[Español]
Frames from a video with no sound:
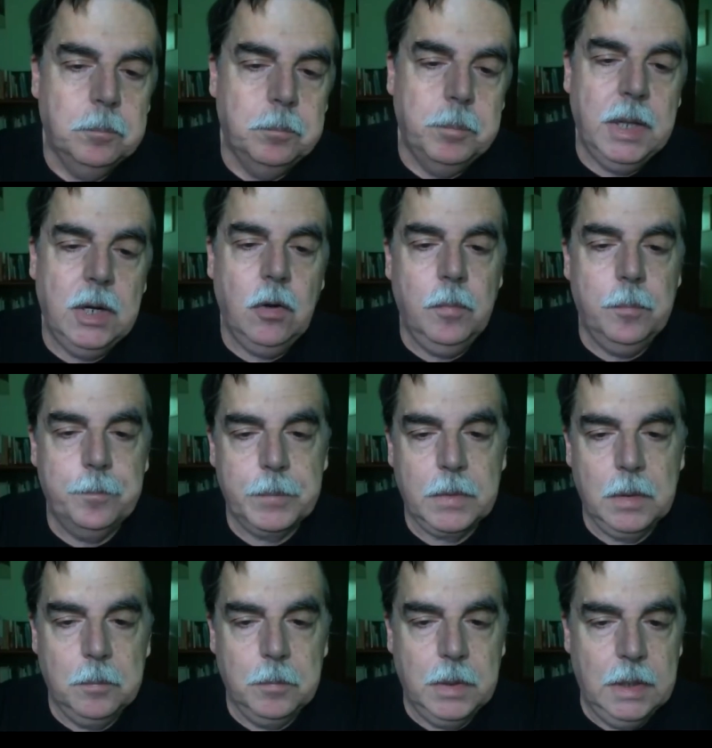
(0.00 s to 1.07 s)
Pero
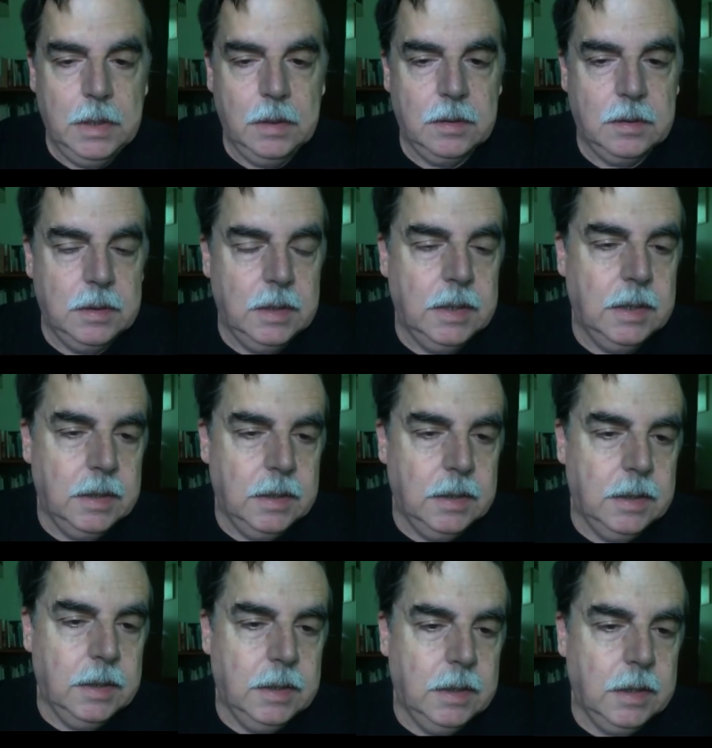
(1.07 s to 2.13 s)

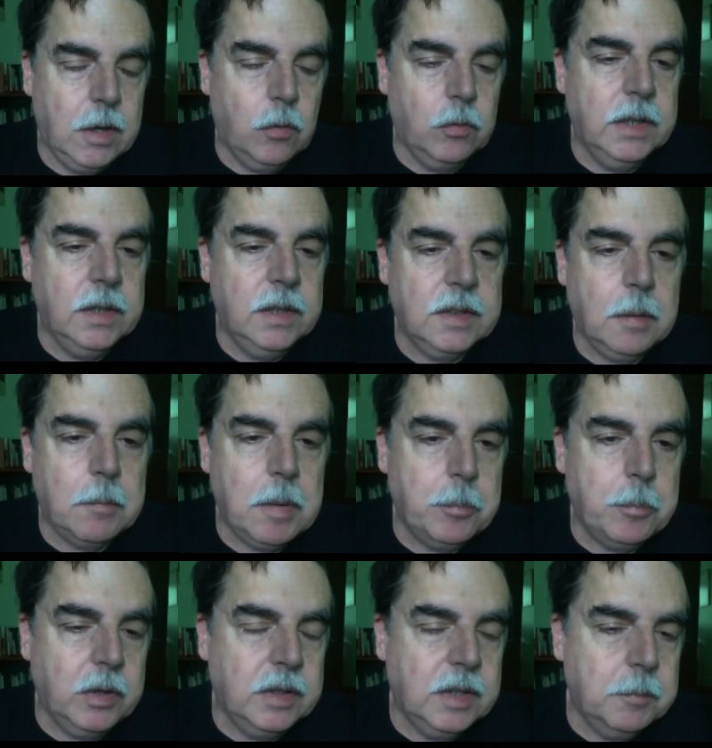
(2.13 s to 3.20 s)
este, eh, Houdini estaba
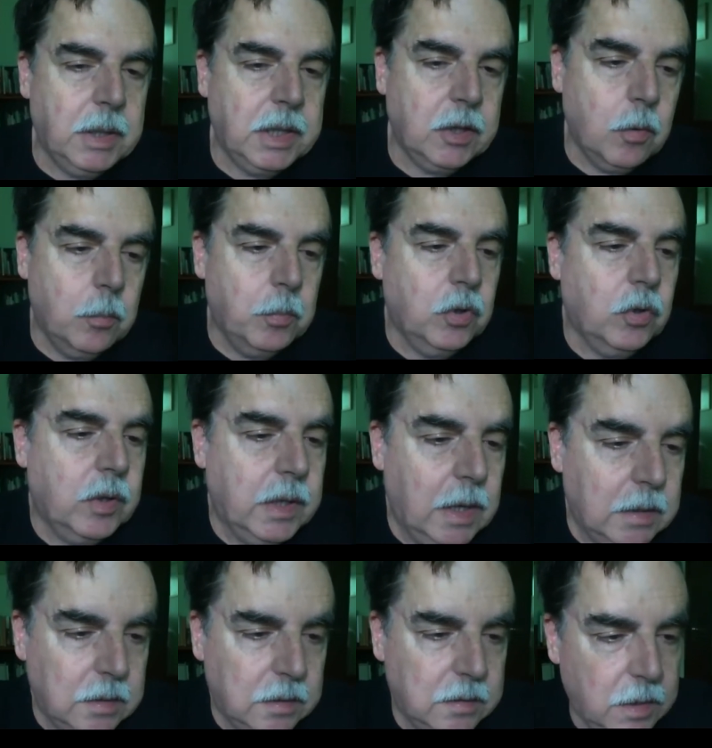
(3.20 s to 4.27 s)
por encima de Cómodo, que era
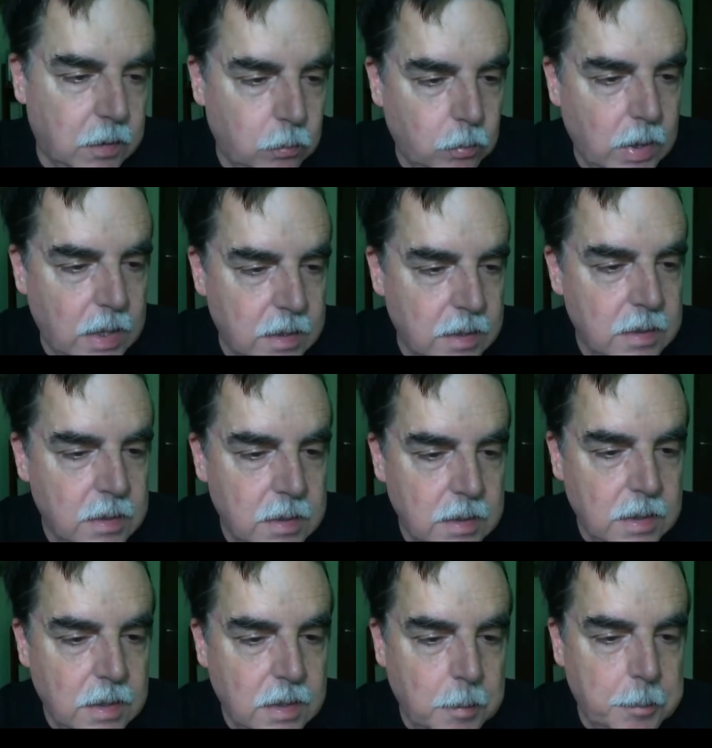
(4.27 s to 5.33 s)
el tercer lugar.
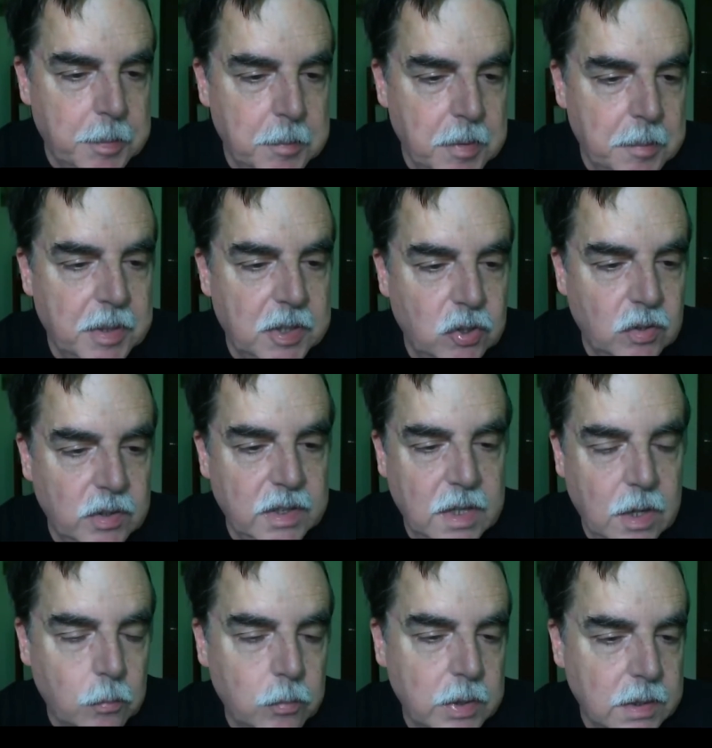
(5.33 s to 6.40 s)
La primera versión de
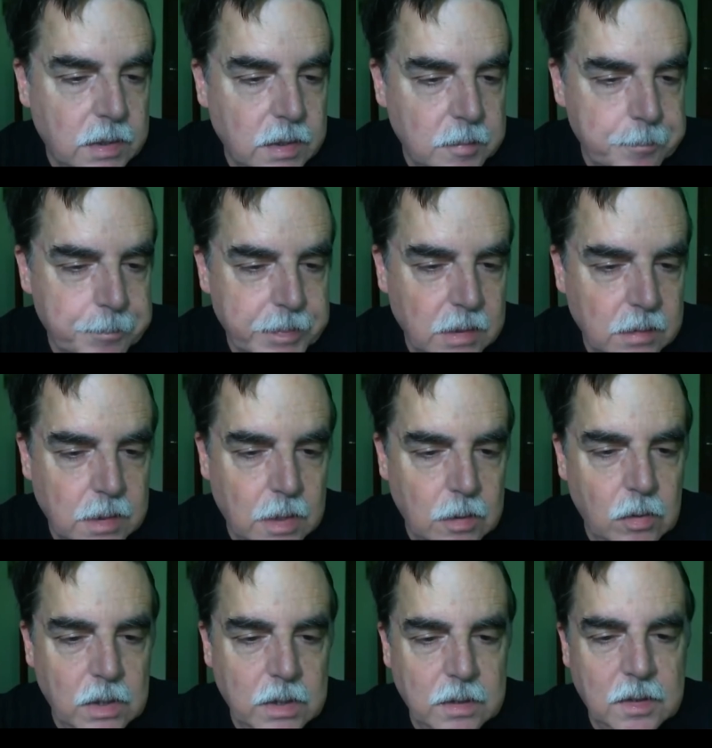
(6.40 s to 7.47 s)
Houdini
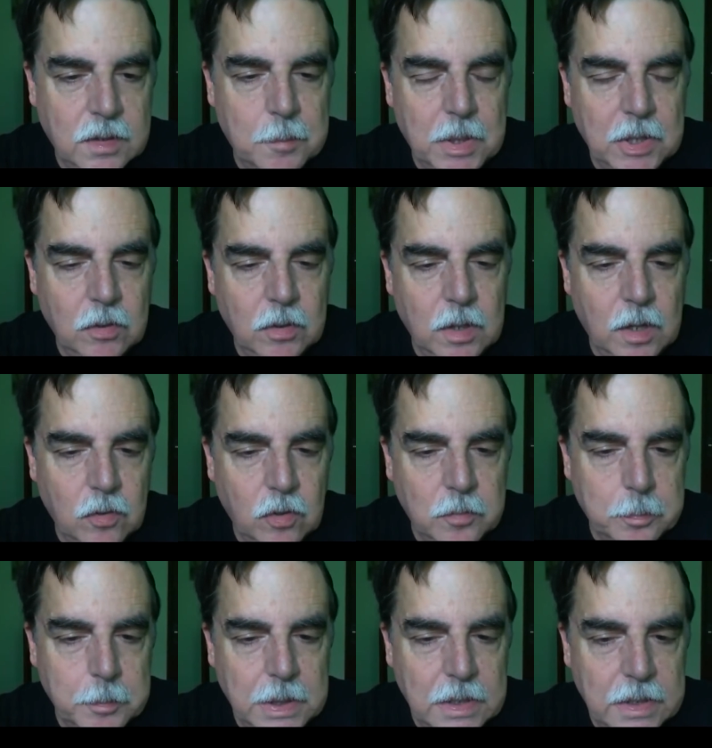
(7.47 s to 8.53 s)
salió el 15 de mayo del
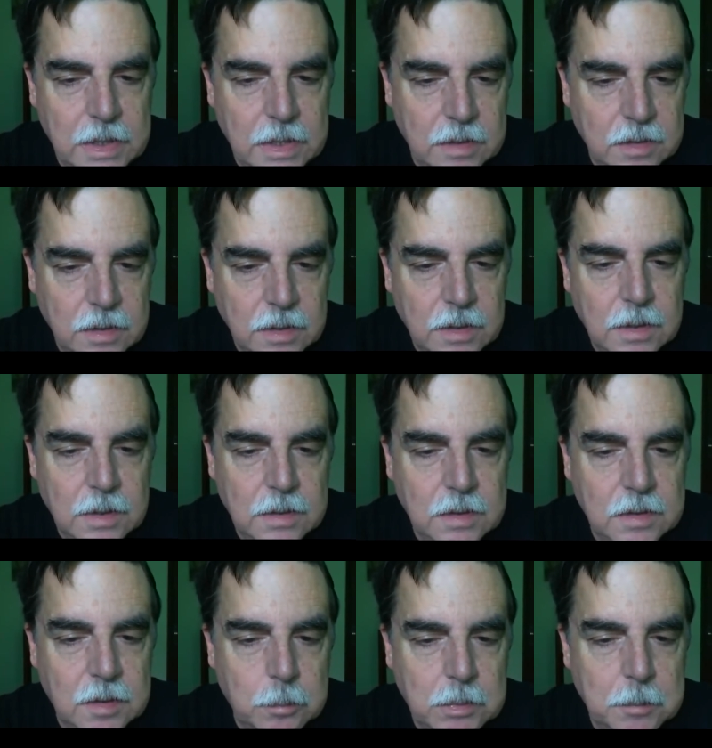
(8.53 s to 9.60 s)
2010 y
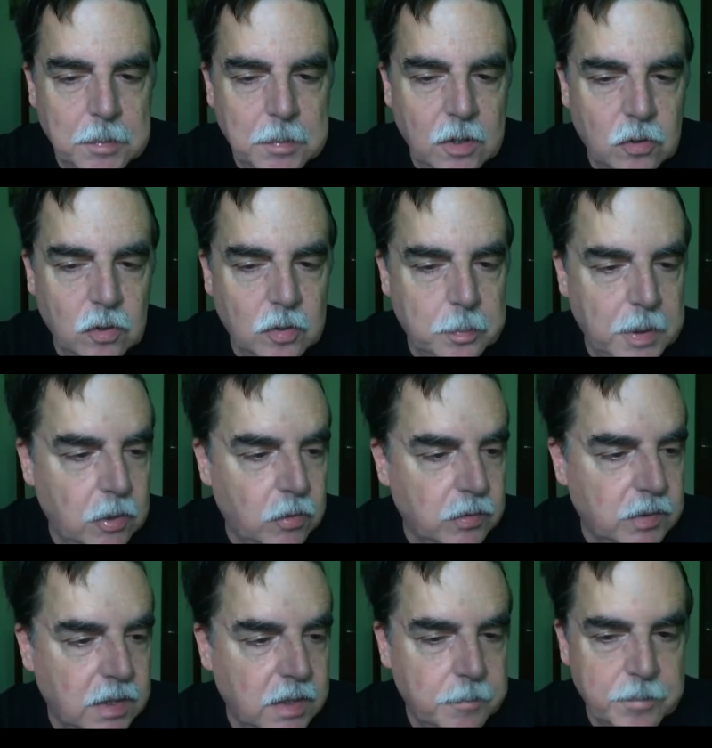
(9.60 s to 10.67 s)
en septiembre del
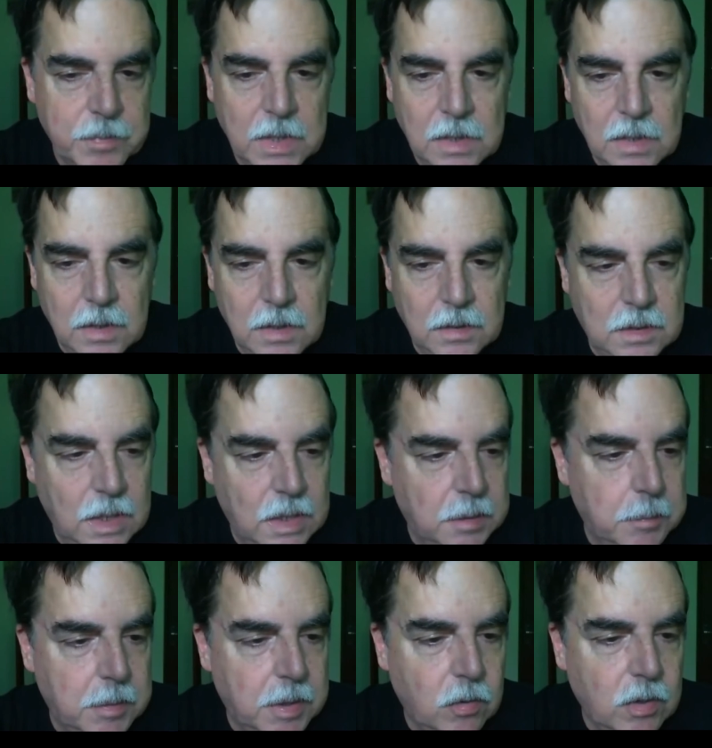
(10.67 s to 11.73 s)
2011 se
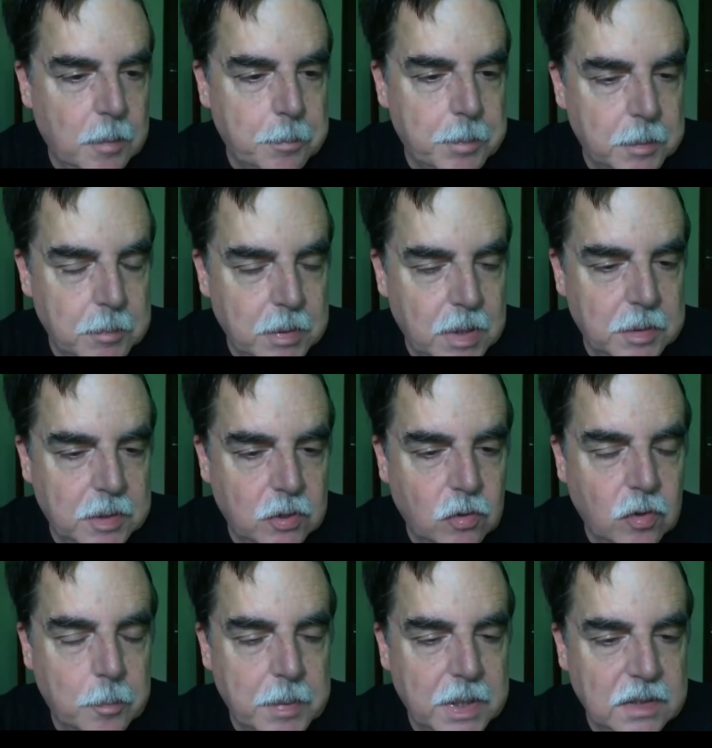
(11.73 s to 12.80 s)
liberó la primera
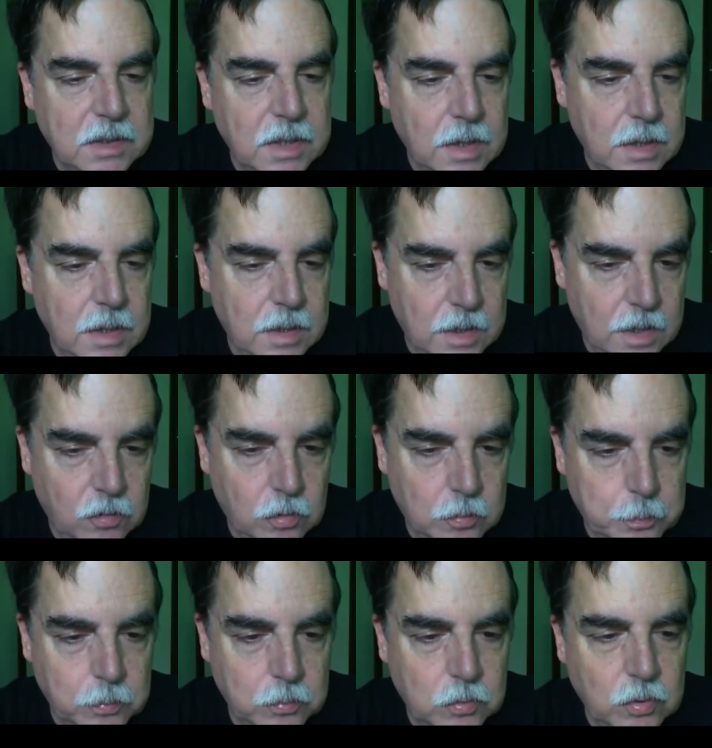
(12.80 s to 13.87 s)
versión comercial, la
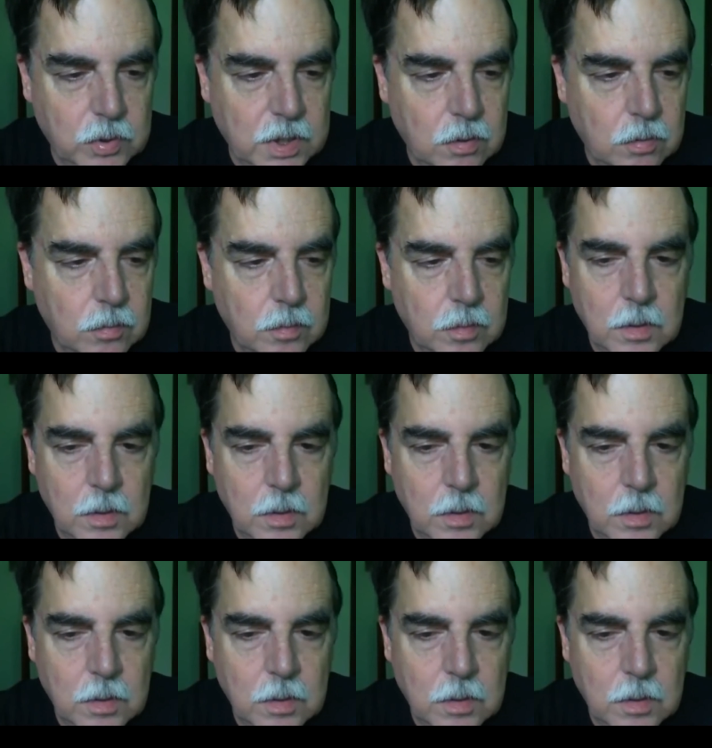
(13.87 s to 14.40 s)
2.0.